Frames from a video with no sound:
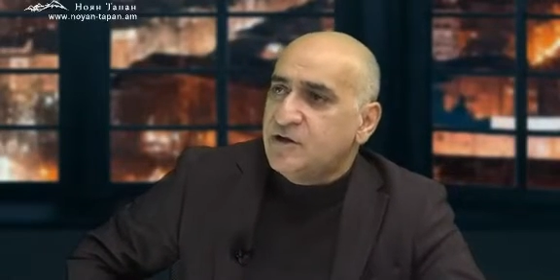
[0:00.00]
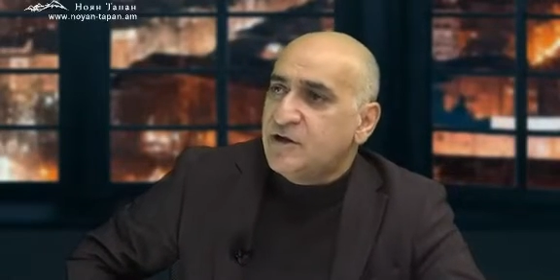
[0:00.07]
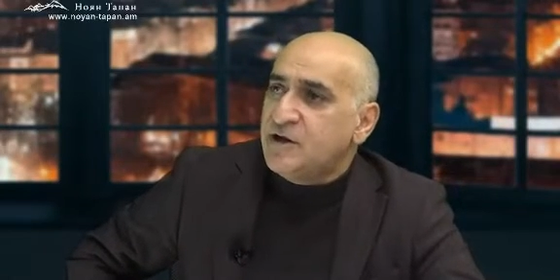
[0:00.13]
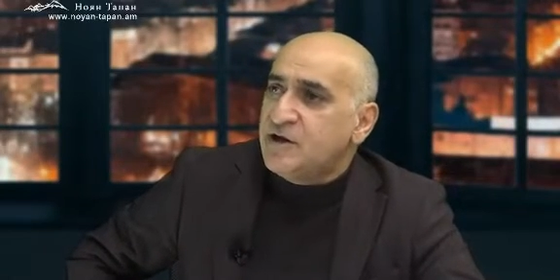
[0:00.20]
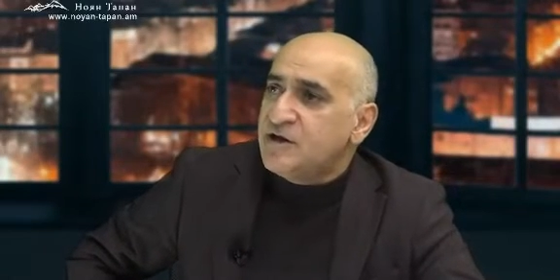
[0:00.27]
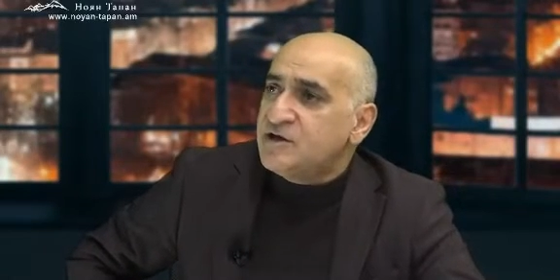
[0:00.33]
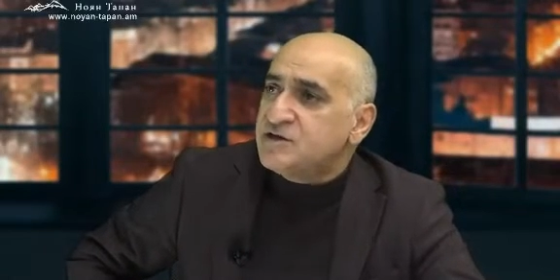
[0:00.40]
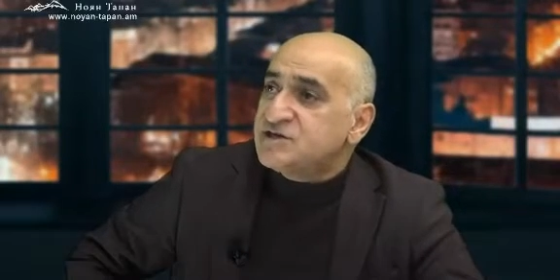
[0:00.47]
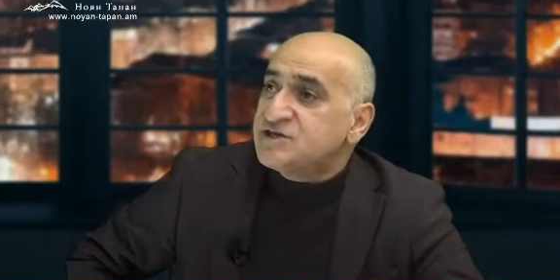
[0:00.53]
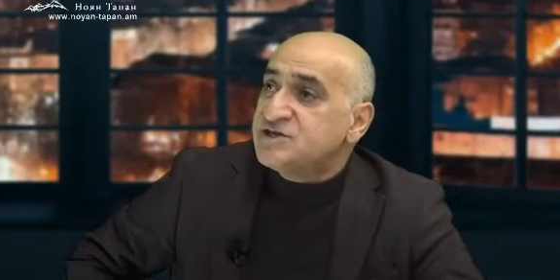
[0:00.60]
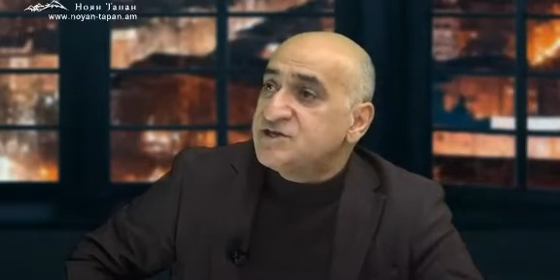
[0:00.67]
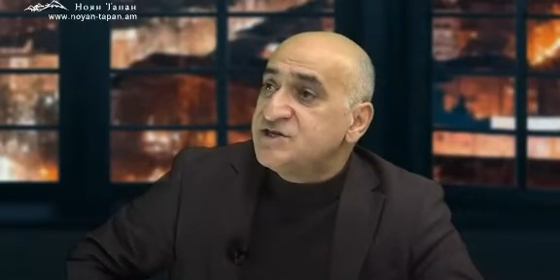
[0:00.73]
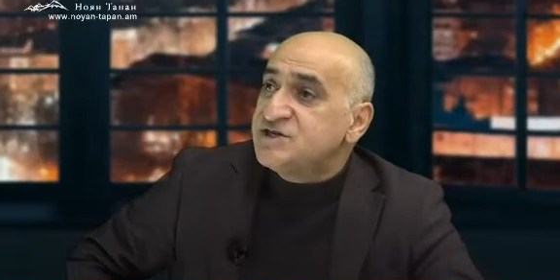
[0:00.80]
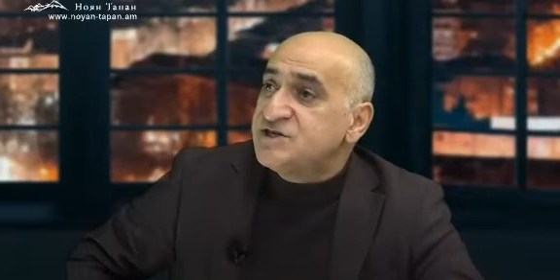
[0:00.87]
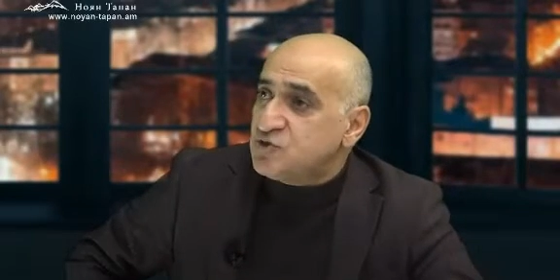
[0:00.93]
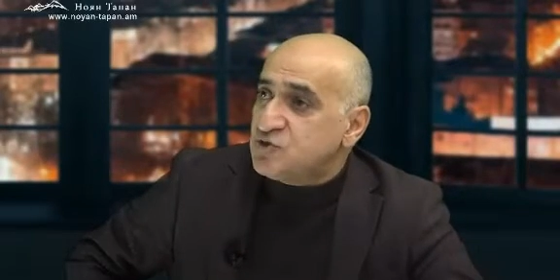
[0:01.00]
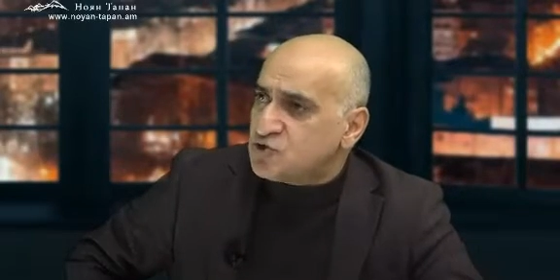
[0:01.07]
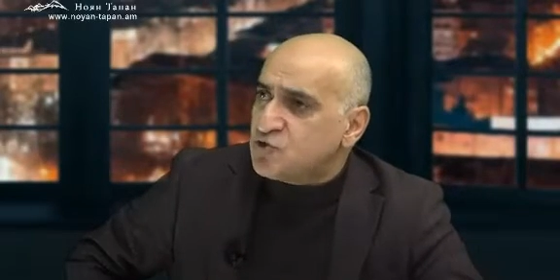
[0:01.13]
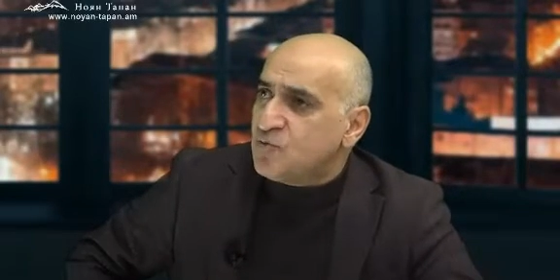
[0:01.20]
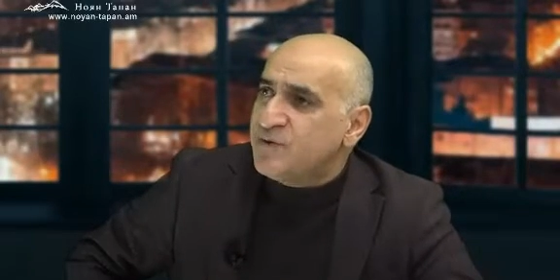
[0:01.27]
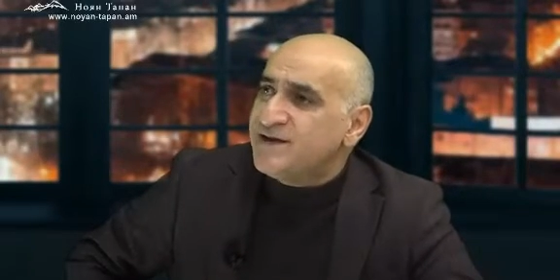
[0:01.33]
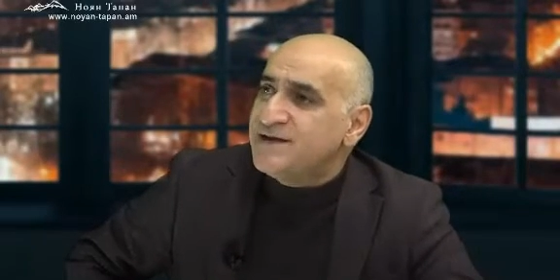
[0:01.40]
э, сделать все,
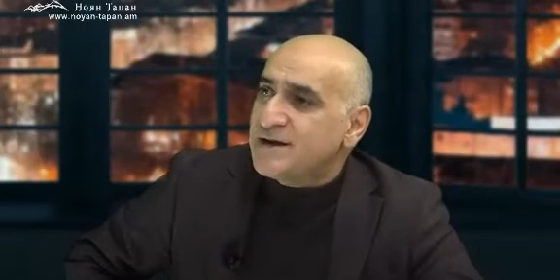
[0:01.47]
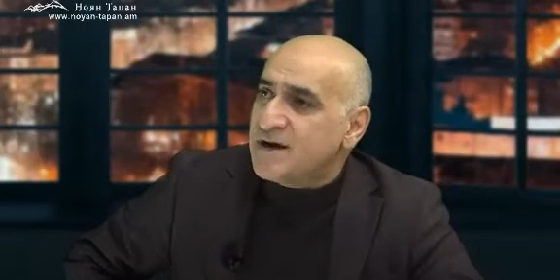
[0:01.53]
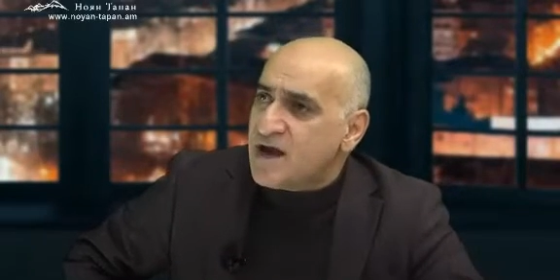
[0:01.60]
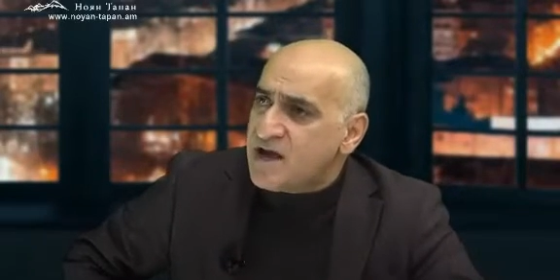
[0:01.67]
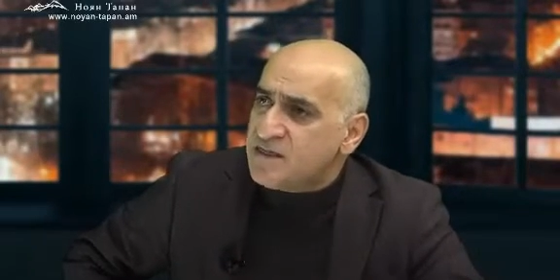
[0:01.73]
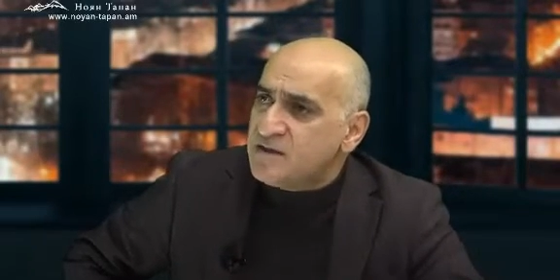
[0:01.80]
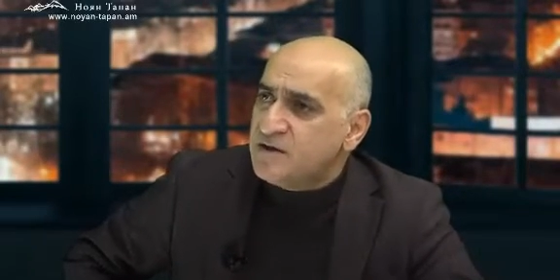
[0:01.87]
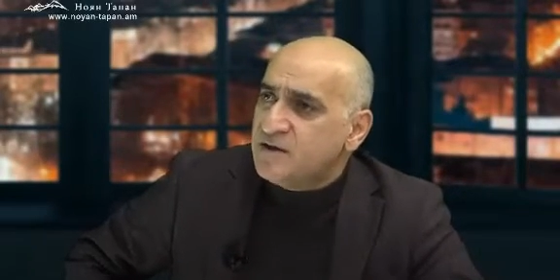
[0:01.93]
чтобы Иран